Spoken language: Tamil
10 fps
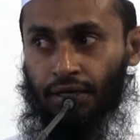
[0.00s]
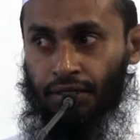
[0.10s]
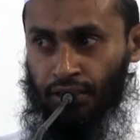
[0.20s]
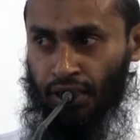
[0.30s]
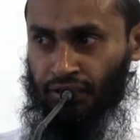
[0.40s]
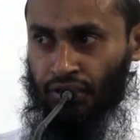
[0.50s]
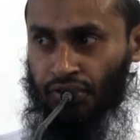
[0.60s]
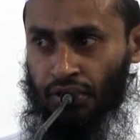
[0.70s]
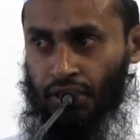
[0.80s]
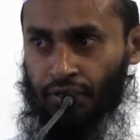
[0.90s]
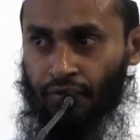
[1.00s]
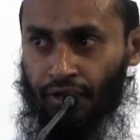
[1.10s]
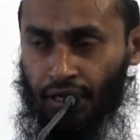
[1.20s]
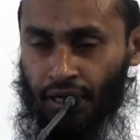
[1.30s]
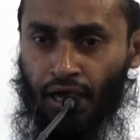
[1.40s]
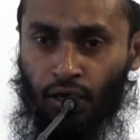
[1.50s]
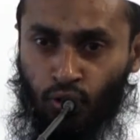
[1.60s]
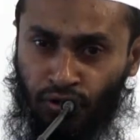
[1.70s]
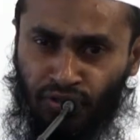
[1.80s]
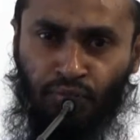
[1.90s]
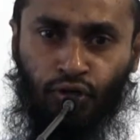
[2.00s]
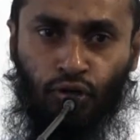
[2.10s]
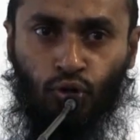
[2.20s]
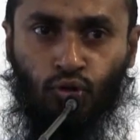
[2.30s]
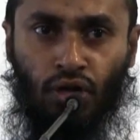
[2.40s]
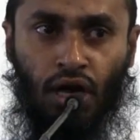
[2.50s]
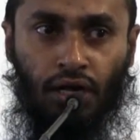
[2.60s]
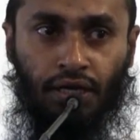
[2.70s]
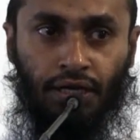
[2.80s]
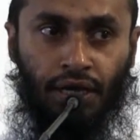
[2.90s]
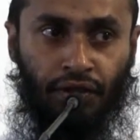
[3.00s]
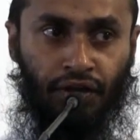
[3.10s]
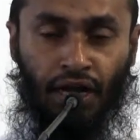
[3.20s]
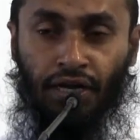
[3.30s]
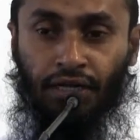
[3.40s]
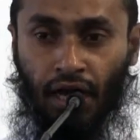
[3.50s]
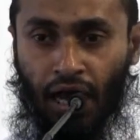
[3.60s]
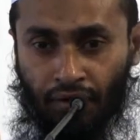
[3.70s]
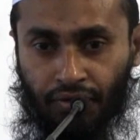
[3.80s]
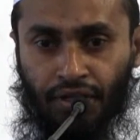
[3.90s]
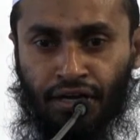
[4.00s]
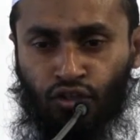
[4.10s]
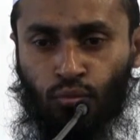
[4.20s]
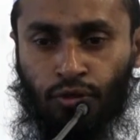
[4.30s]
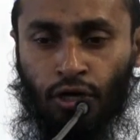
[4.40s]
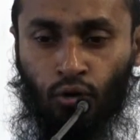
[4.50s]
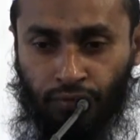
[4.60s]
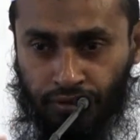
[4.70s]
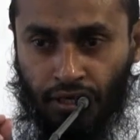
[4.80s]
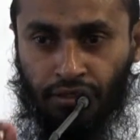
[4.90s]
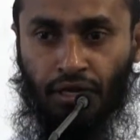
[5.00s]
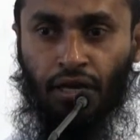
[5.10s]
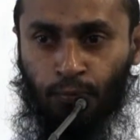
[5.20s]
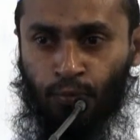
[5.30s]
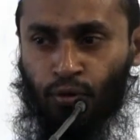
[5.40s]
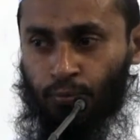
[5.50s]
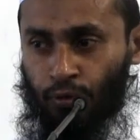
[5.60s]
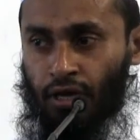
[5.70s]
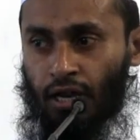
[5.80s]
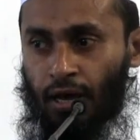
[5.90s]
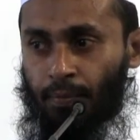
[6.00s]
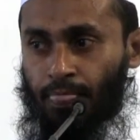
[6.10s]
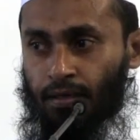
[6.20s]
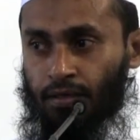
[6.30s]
இந்த ஹதீஸ்கள் இவைகளை நாங்கள் நோக்கமிட்டோம் என்று சொன்னால் இதனை நன்றாக அவதானித்தோம் என்றால் ஒரு விஷயத்தை நாங்கள் புரியலாம்